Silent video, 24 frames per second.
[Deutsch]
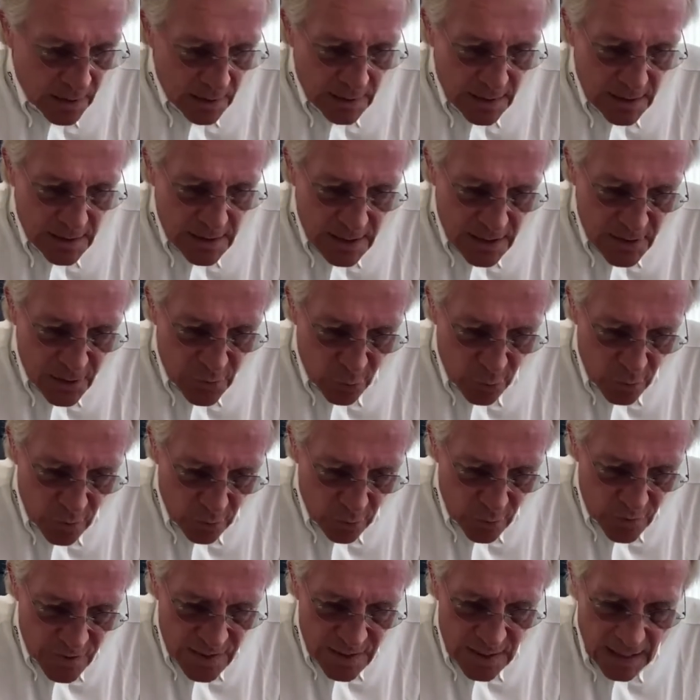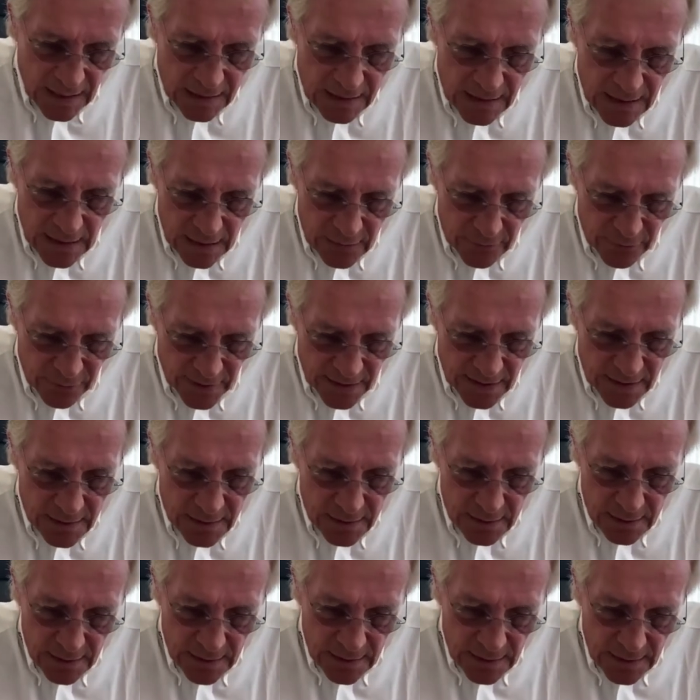dass das so großen Anklang
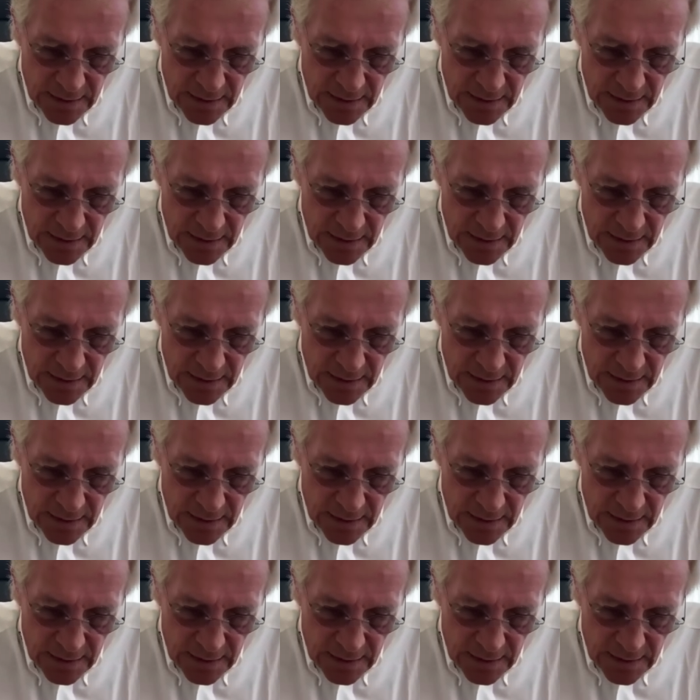fand.